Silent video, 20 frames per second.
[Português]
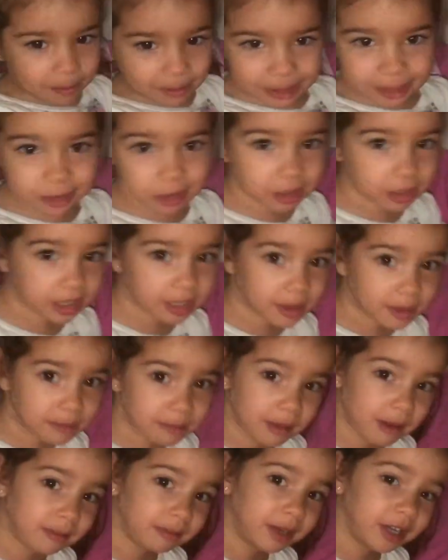uma historinha,
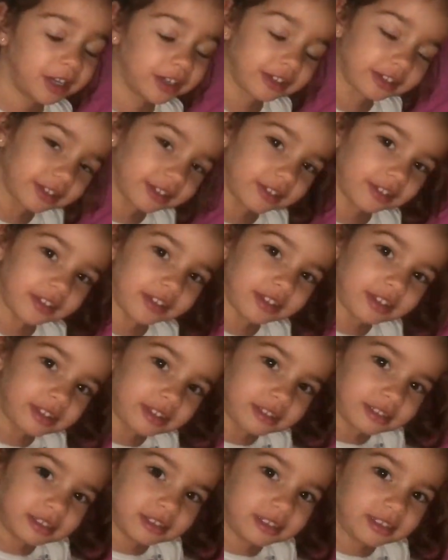mamãe. Contar uma
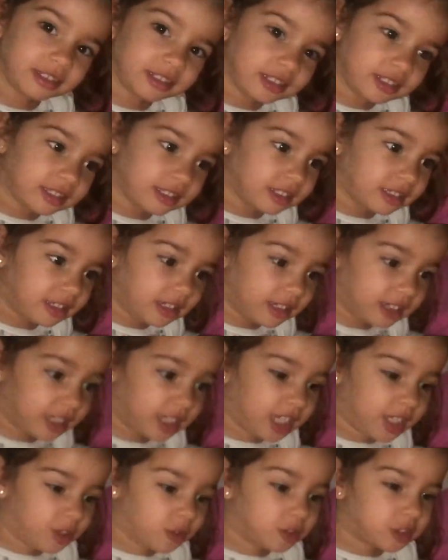historinha pra você dormir mais?
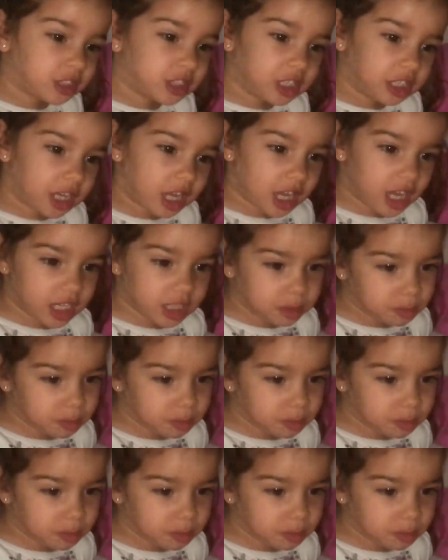Não, a história é